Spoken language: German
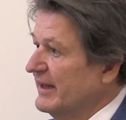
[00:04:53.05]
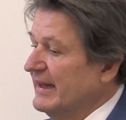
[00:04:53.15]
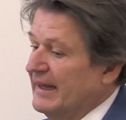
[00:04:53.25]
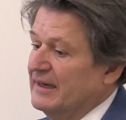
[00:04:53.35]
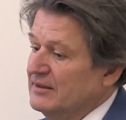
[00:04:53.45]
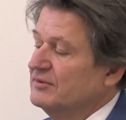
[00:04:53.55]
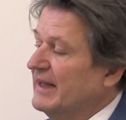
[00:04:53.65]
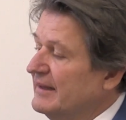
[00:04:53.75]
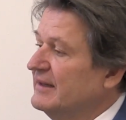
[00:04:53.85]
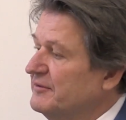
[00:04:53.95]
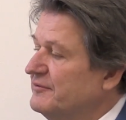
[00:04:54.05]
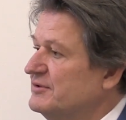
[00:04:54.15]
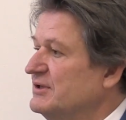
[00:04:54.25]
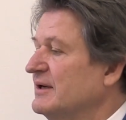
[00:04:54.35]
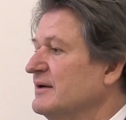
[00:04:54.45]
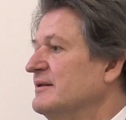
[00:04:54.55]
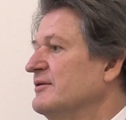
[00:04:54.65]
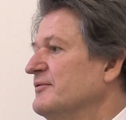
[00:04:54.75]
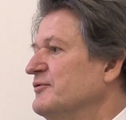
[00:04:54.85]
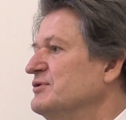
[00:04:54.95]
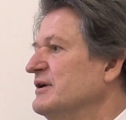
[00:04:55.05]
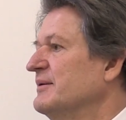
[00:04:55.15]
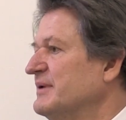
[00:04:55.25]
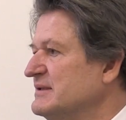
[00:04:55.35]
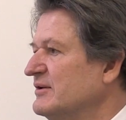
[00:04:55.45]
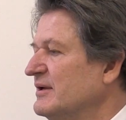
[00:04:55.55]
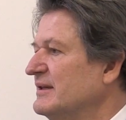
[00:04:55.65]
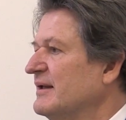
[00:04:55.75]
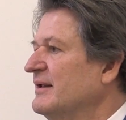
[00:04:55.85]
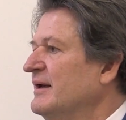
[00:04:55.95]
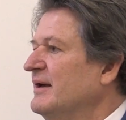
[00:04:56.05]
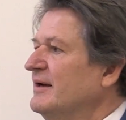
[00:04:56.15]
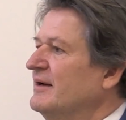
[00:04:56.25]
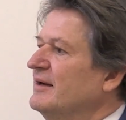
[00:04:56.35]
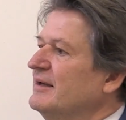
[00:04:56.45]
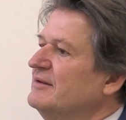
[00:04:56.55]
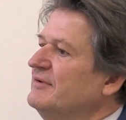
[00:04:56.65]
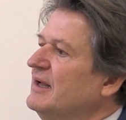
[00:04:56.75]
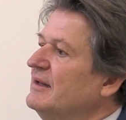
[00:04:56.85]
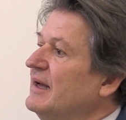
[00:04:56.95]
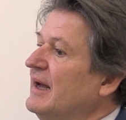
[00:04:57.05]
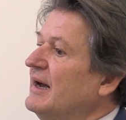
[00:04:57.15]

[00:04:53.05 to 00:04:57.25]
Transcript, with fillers: er und andere Physikerinnen und Physiker haben das natürlich dann entwickelt.